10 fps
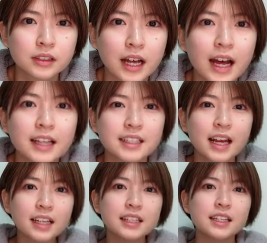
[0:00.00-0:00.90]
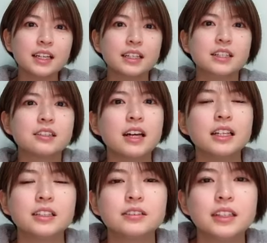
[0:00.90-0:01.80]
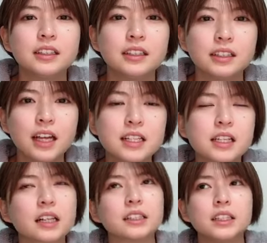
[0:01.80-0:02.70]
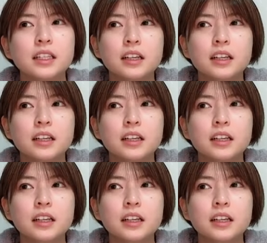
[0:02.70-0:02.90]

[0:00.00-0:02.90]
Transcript: ああ3期生がツアーで歌ってた確かに